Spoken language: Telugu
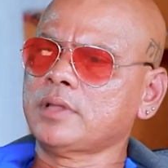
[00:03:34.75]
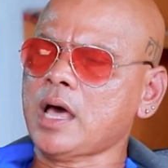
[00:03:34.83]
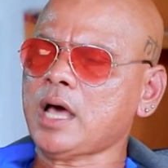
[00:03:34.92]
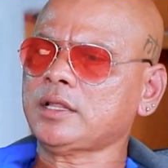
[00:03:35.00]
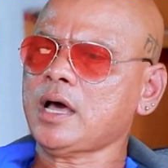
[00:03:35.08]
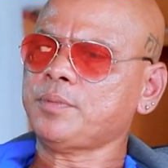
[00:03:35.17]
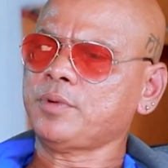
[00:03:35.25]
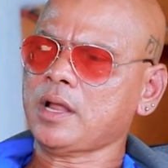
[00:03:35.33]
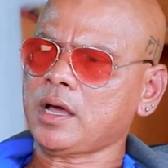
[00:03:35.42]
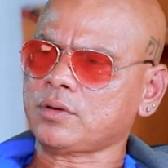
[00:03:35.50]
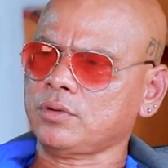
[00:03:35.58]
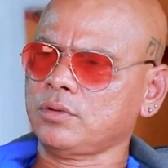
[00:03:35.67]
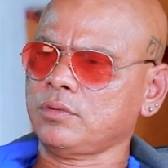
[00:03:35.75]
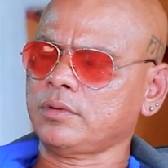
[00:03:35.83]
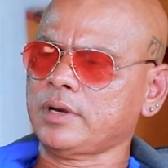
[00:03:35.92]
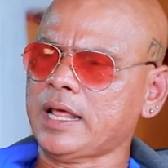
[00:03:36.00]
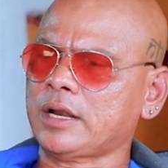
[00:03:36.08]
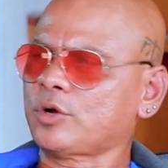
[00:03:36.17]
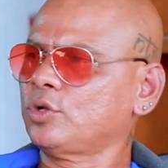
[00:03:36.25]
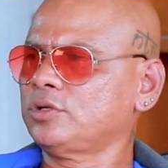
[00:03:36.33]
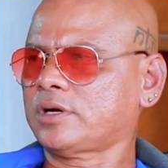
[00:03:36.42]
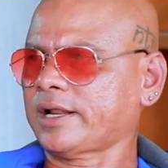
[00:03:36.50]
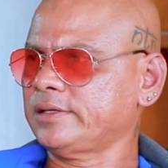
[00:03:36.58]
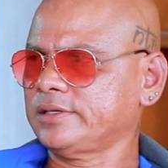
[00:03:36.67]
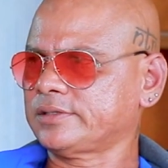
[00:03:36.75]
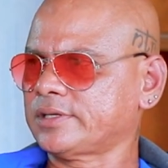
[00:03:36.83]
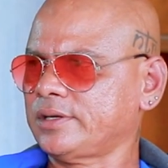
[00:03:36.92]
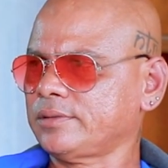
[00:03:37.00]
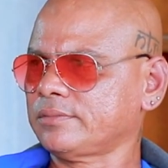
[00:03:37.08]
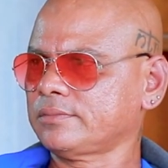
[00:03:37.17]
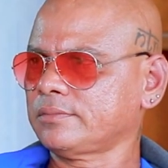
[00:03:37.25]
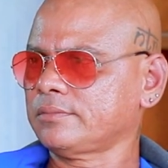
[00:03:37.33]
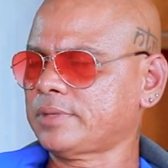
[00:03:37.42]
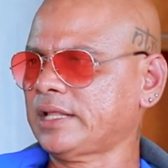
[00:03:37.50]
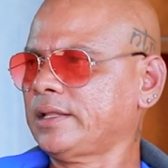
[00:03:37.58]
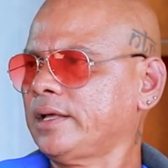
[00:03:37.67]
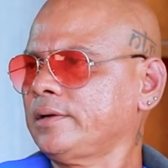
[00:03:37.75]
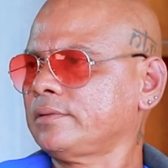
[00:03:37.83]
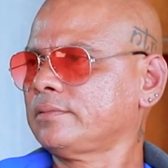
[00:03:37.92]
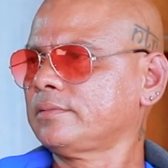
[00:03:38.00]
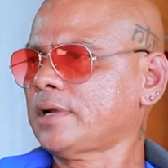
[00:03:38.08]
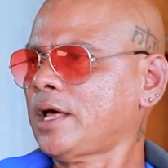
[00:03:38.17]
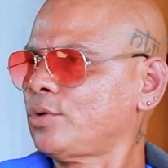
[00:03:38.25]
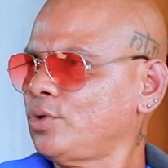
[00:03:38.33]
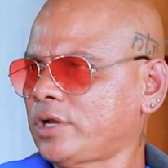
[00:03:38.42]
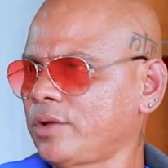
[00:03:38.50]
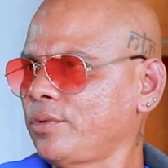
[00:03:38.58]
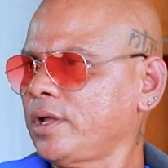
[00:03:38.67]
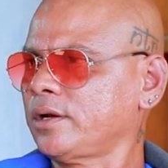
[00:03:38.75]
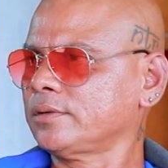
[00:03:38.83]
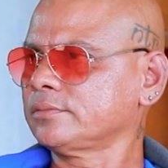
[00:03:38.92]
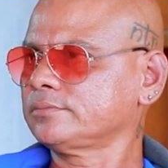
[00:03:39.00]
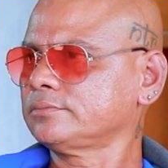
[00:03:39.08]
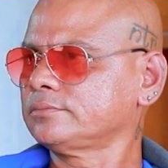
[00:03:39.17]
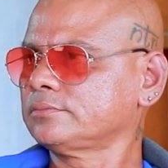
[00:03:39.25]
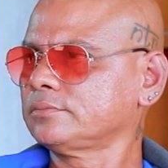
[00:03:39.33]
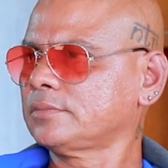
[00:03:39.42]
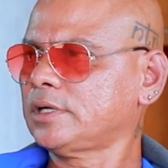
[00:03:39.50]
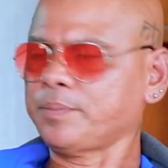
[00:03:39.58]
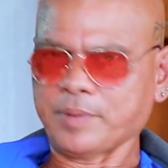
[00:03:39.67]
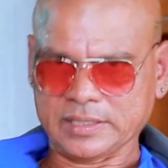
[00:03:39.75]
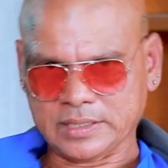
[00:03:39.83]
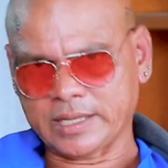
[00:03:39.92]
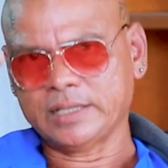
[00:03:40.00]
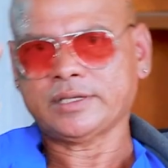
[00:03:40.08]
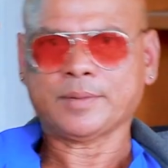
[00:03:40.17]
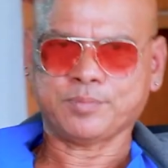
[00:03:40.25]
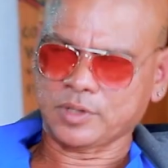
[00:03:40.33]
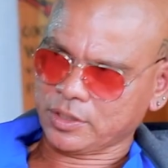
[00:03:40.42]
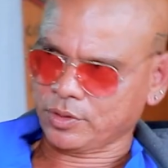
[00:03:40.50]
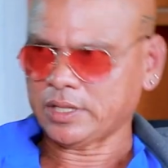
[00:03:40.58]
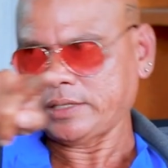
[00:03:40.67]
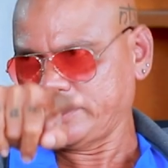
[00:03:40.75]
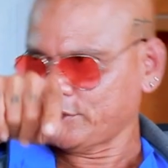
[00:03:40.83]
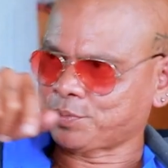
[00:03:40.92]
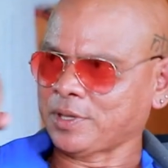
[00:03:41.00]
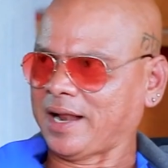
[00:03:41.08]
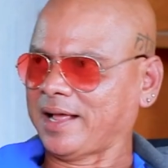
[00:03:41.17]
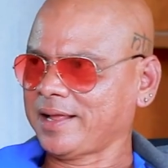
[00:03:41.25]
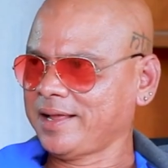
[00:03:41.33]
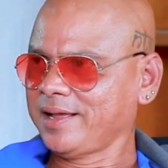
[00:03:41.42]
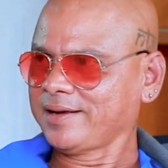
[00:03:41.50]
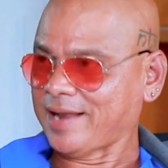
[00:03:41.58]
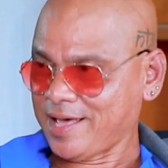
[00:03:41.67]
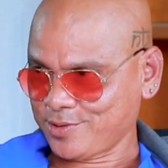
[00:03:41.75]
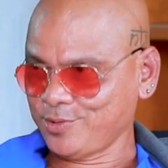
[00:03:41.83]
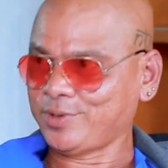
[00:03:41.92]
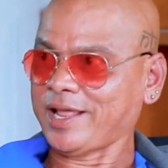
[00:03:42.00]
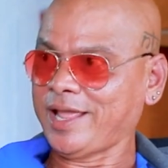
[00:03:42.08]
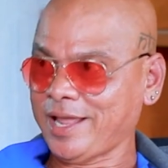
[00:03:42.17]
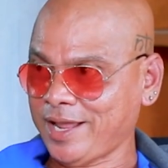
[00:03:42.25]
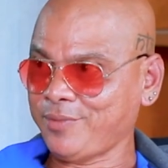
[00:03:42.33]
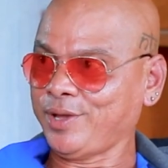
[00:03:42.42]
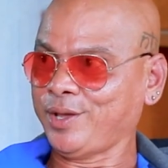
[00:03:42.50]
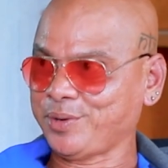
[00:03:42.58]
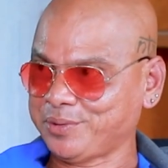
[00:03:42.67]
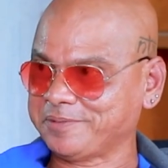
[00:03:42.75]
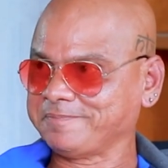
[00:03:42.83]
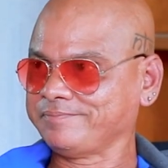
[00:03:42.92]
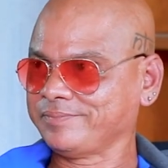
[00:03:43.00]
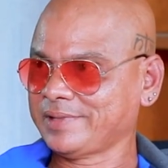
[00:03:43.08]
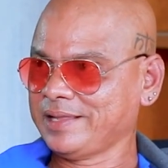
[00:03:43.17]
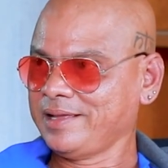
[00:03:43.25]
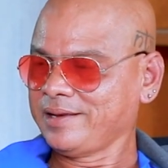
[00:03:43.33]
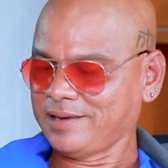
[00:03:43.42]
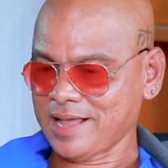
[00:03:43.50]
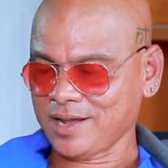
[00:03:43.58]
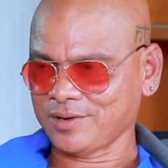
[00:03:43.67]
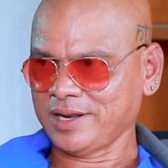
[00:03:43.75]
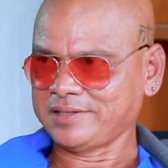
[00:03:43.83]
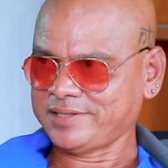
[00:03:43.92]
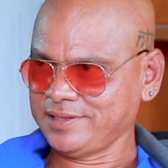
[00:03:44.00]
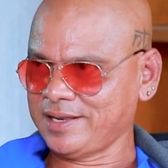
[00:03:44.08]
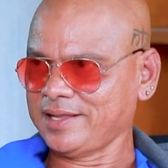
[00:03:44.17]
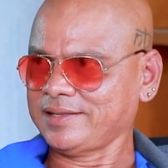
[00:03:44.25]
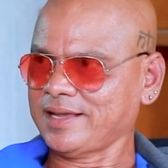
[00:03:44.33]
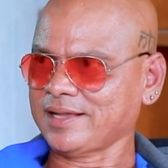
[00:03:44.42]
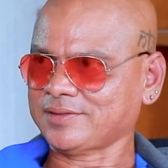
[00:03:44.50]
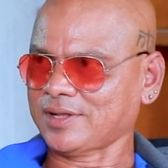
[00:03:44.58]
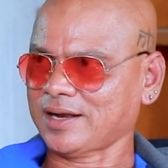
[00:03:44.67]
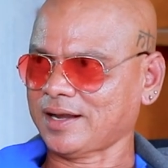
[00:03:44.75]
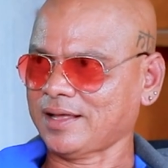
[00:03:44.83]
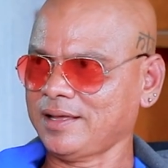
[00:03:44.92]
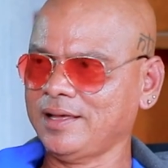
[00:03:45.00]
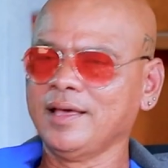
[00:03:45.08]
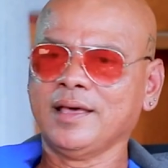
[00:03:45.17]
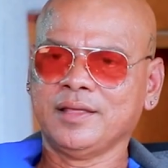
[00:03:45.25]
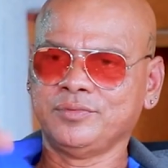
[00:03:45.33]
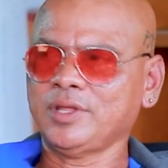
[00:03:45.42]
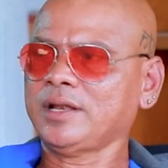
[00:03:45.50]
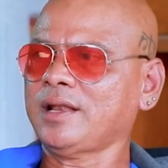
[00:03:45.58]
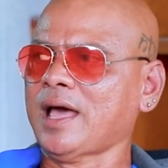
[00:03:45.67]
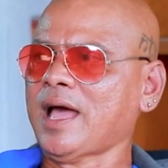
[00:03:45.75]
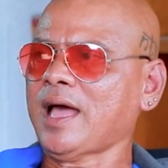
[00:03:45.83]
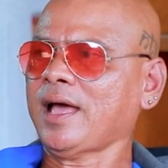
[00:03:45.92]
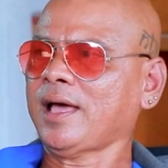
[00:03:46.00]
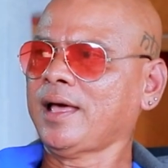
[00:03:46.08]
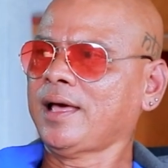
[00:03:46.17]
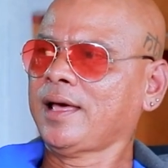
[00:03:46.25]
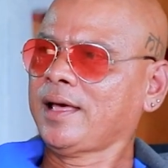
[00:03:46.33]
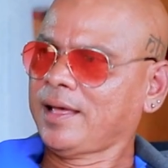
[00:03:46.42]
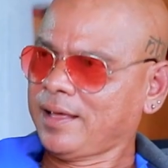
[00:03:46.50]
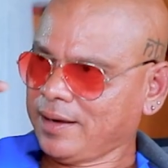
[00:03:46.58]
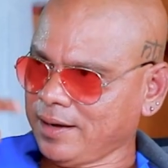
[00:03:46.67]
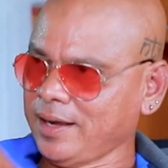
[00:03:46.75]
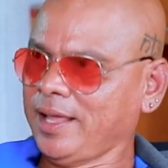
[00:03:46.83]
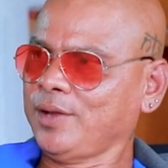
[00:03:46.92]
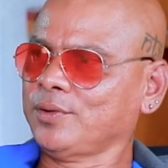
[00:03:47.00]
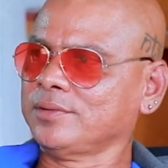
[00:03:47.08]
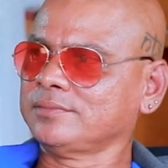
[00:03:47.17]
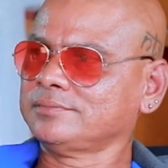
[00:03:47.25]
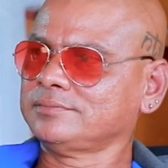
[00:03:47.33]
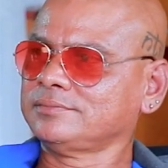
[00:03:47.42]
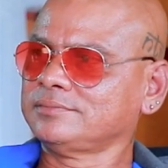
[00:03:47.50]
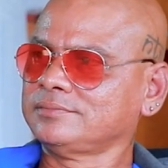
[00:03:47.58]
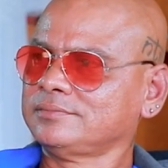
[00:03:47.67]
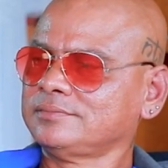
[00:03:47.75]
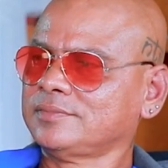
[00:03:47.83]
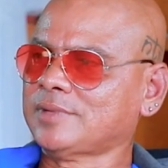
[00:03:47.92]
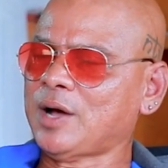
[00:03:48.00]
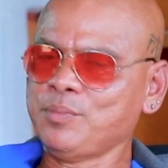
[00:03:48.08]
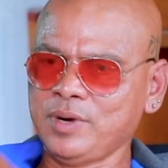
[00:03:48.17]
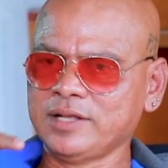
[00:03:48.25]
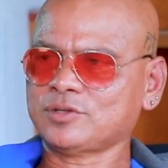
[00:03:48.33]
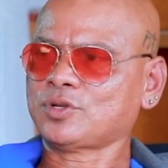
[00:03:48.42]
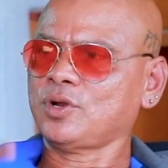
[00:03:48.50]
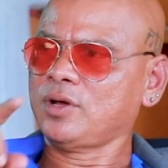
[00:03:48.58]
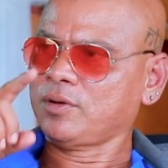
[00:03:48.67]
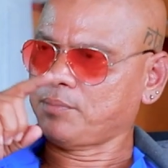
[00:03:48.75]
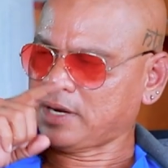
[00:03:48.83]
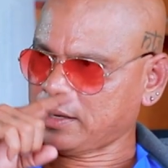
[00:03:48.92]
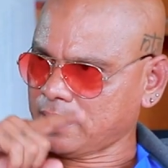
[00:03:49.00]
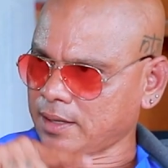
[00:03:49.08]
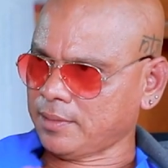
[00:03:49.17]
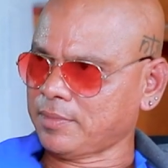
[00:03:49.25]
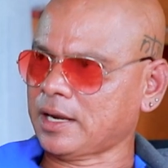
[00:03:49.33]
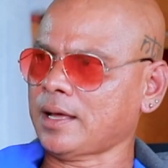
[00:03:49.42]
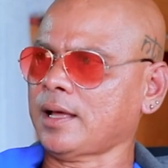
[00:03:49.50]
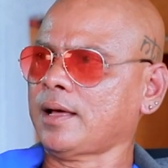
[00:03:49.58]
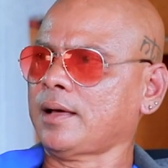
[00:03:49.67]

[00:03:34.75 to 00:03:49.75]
దాదాపు నాకు నెల రోజులు ట్రై చేశాడు బ్రదర్ నా రూటే వేరు అదే ప్రజలకు ఏం చెప్పమంటావు కదా అదే చెప్తున్నా నా రూటే వేరు నాకు నచ్చిందే నేను చేస్తానన్న నిన్న నేను అంబులెన్స్లో మన మన